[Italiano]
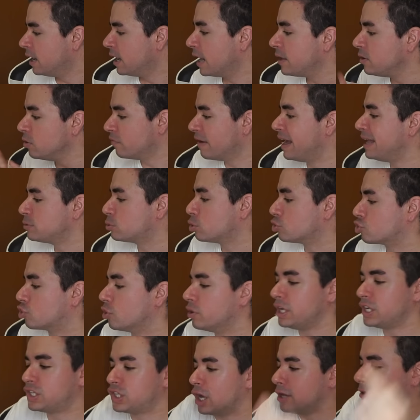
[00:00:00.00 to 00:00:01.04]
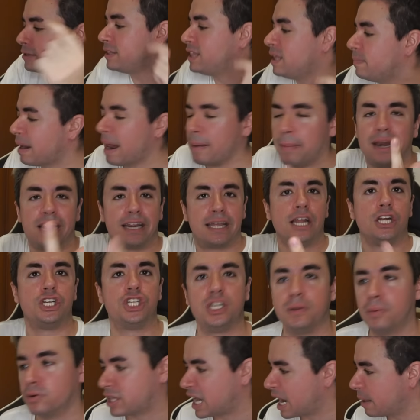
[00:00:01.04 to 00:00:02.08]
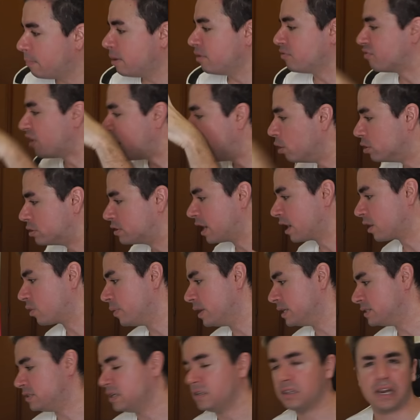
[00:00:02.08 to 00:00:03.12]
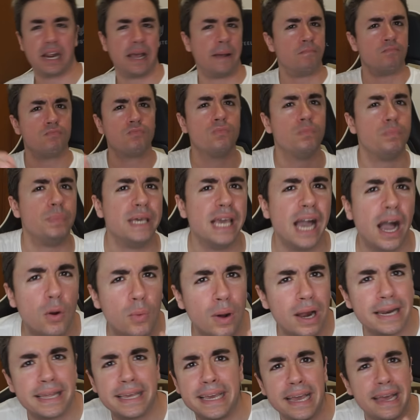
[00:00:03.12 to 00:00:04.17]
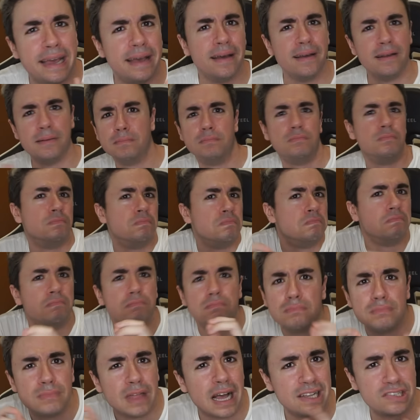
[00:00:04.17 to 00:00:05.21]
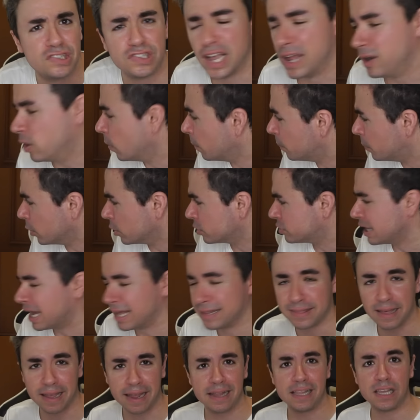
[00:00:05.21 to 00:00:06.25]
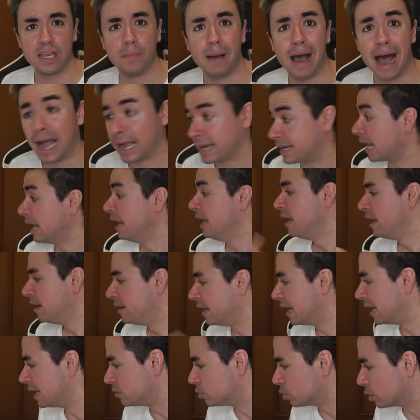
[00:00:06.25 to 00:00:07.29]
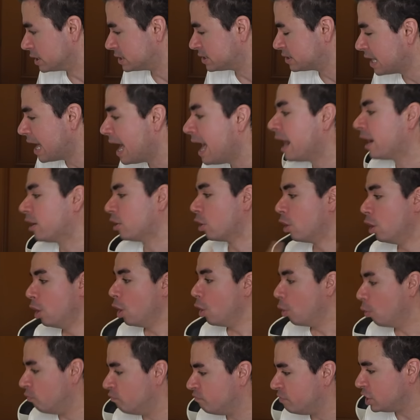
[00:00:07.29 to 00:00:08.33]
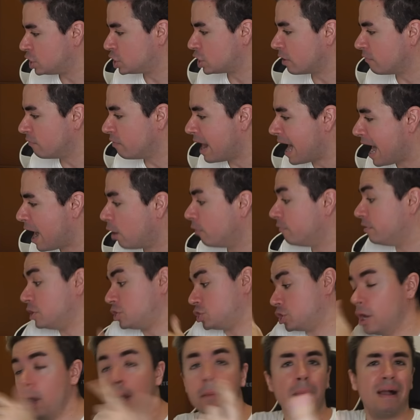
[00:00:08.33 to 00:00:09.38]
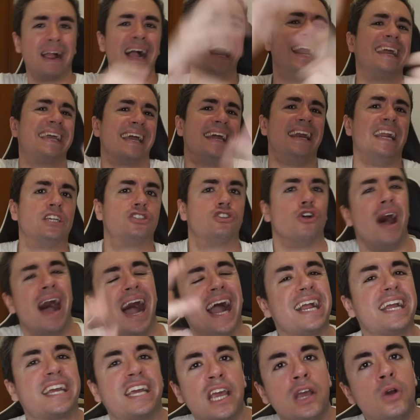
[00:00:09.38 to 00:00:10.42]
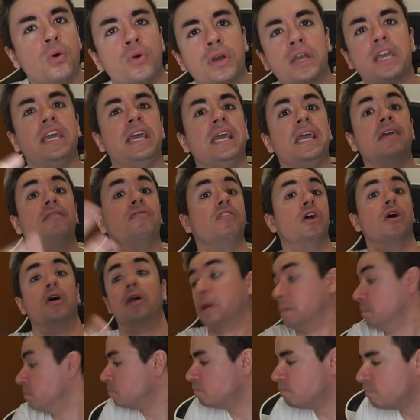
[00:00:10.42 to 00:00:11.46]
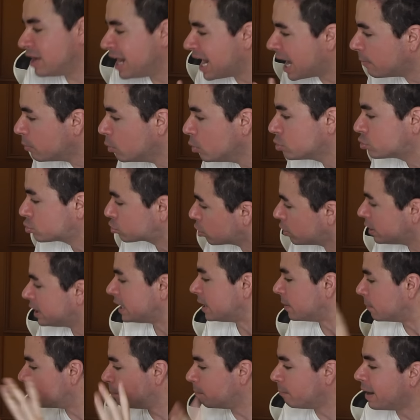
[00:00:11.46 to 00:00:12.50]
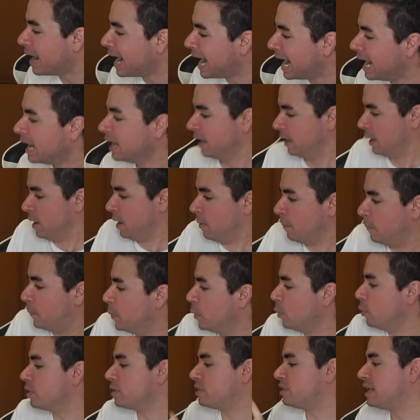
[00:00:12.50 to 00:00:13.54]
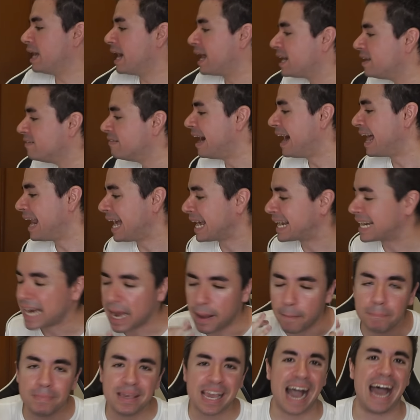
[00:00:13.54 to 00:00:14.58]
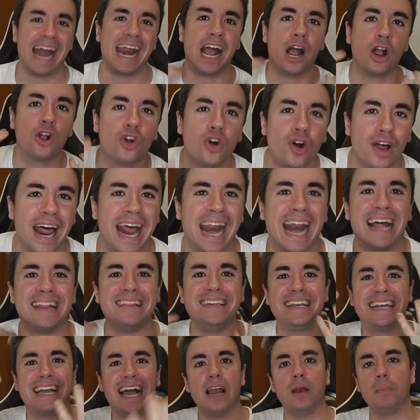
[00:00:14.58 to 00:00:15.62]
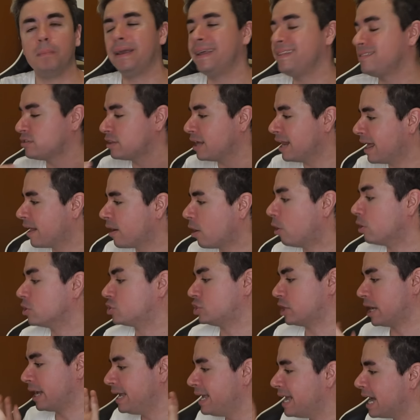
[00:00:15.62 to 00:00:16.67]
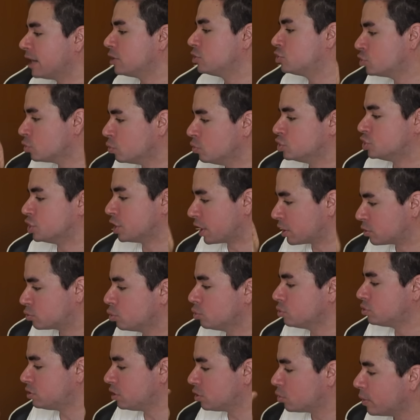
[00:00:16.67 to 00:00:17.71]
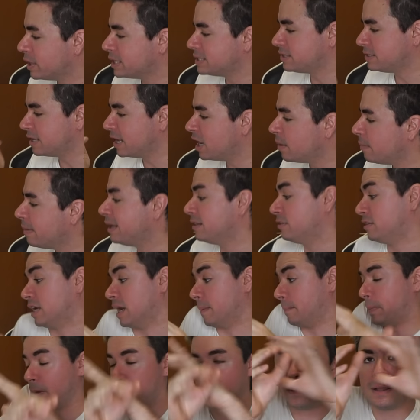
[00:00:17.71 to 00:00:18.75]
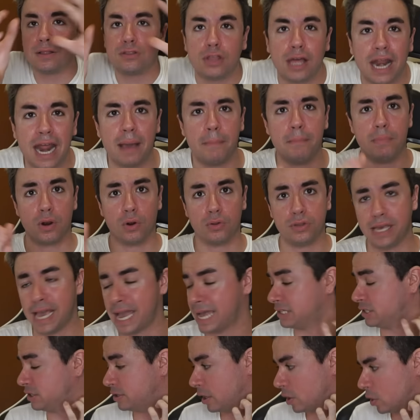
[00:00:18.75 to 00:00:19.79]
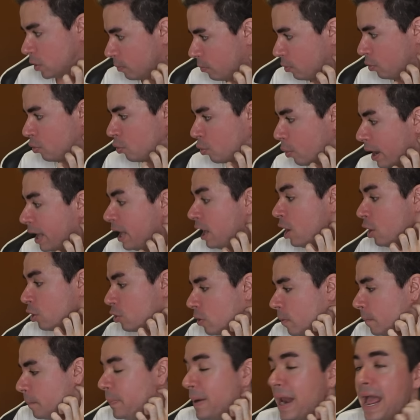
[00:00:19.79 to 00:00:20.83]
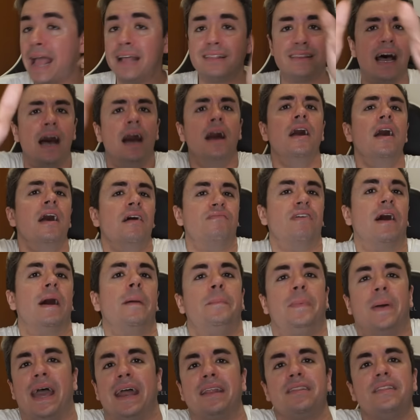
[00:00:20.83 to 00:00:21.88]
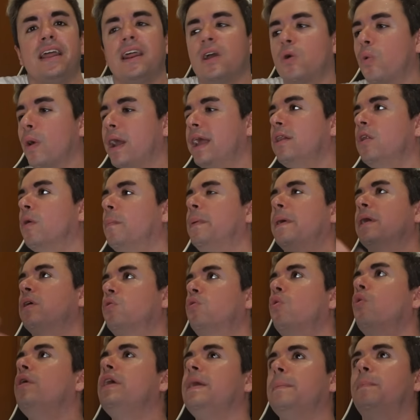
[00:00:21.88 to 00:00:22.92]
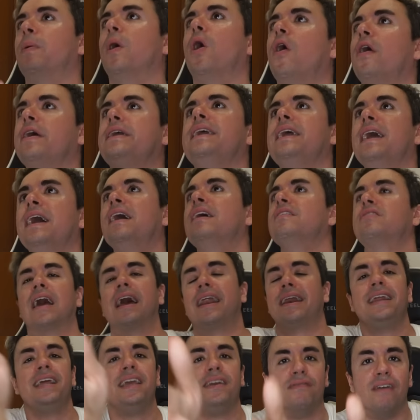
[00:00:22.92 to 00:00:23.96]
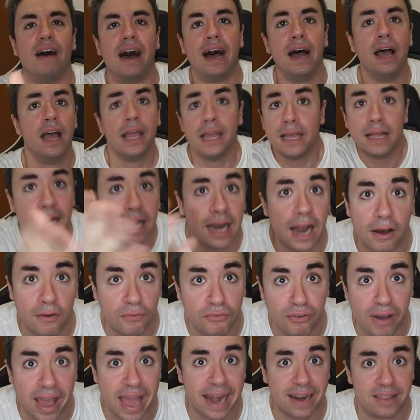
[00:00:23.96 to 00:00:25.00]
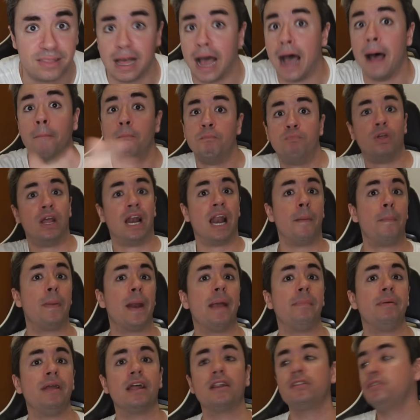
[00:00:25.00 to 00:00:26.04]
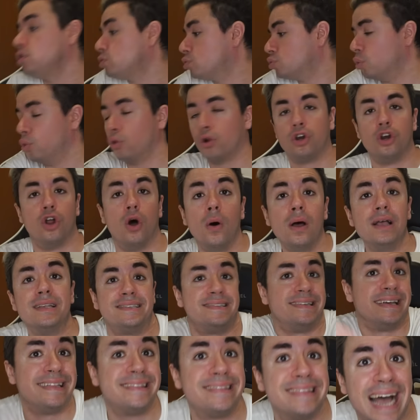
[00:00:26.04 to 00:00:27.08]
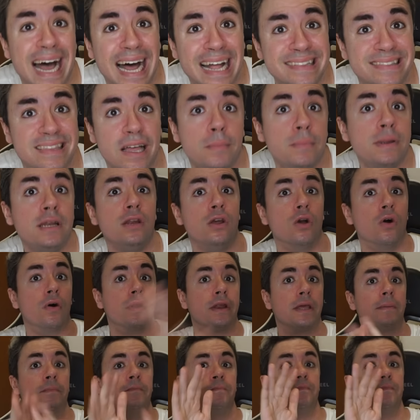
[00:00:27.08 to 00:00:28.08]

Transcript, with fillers: La Juventus con i soldi di Bremer che ci potrebbe fare oltre a questi tre? Pia qualche tassello importante che gli manca un altro esterno, un Vice Vlaovic, magari che ne so, anche un Kivior, ve la butto lì, ma pur di arrivare a cambiare ancora radicalmente la rosa e aggiungere tutti questi elementi che permetterebbero di essere comunque completa, va a perdere quello per cui poi ti arriva l'offerta della Premier di turno, 70 milioni.